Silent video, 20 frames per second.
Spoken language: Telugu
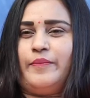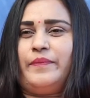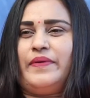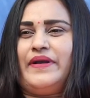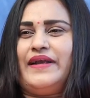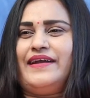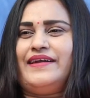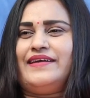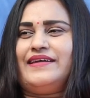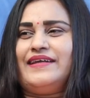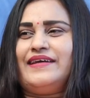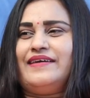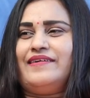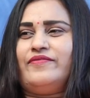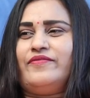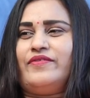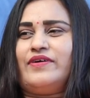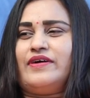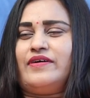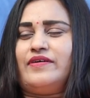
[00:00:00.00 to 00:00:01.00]
కంప్లైంట్
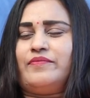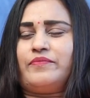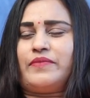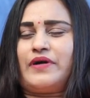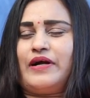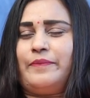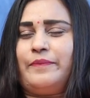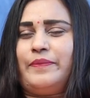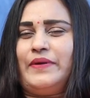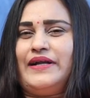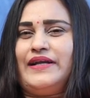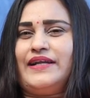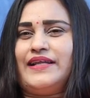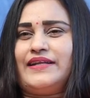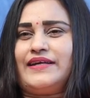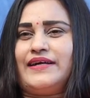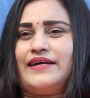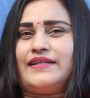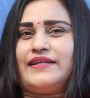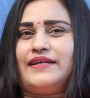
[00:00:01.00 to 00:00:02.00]
కంప్లైంట్
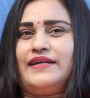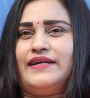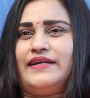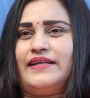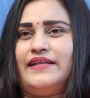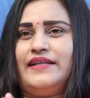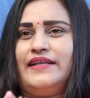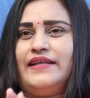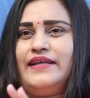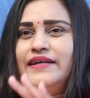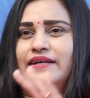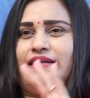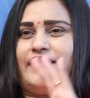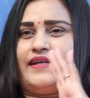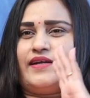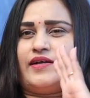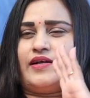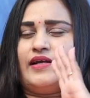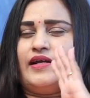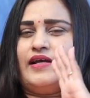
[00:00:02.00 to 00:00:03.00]
uh, అని కాదురా అంటే నేను
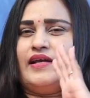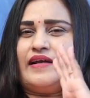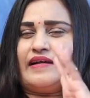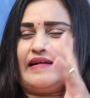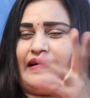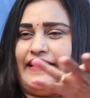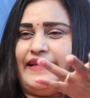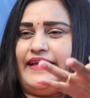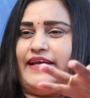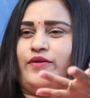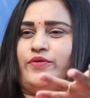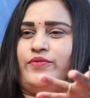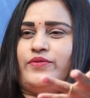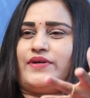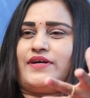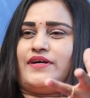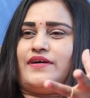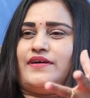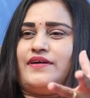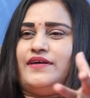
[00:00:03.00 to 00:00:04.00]
ఏంటంటే క్లియర్
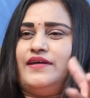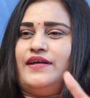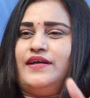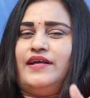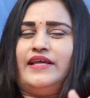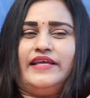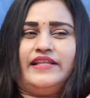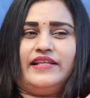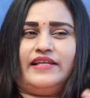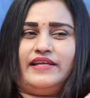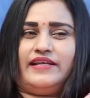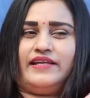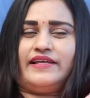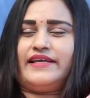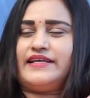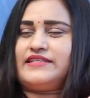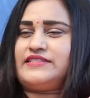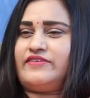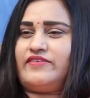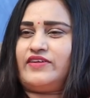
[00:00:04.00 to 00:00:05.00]
ఉంటా ఇది ఇన్
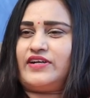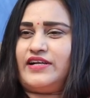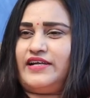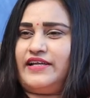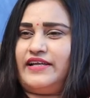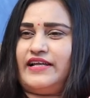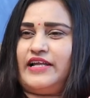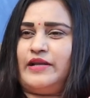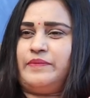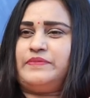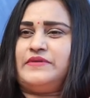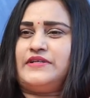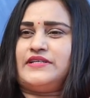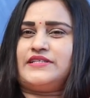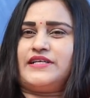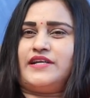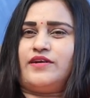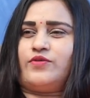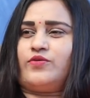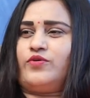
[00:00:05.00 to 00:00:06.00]
కేసు ఎవరికైనా నేను హెల్ప్
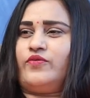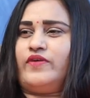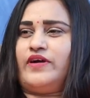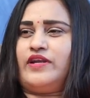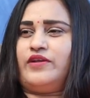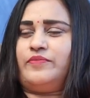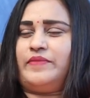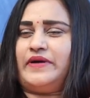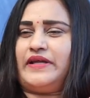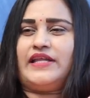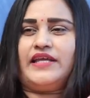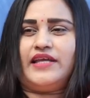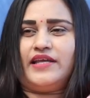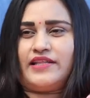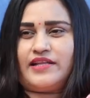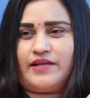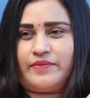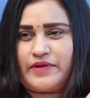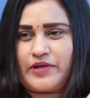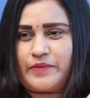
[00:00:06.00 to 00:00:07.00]
చేశాను అనుకో వాళ్ళు మనీ
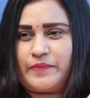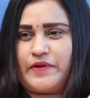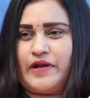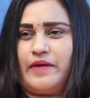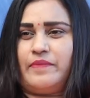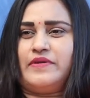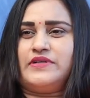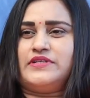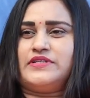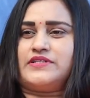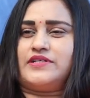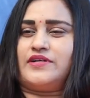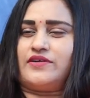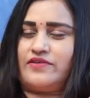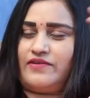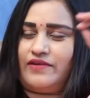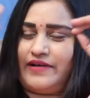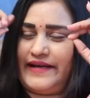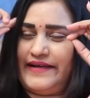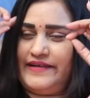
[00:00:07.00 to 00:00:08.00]
ఏదైనా మనకు ప్రాబ్లం చేశాను
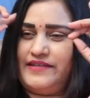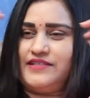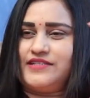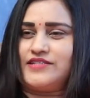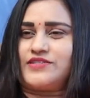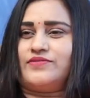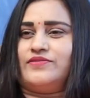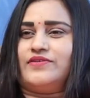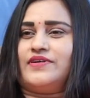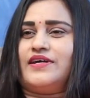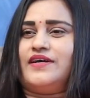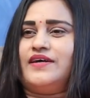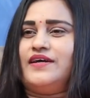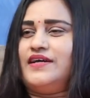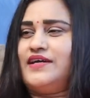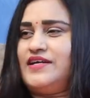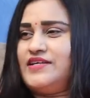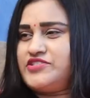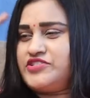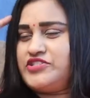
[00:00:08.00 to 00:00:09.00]
అనుకో లైట్ తీసుకుంటా
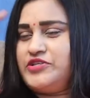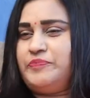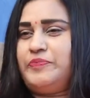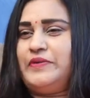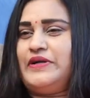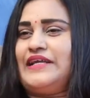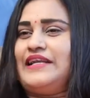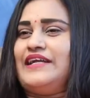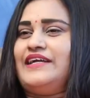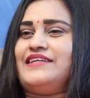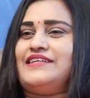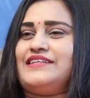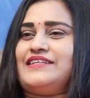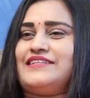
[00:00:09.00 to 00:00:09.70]
చిప్ hmm. డిలేట్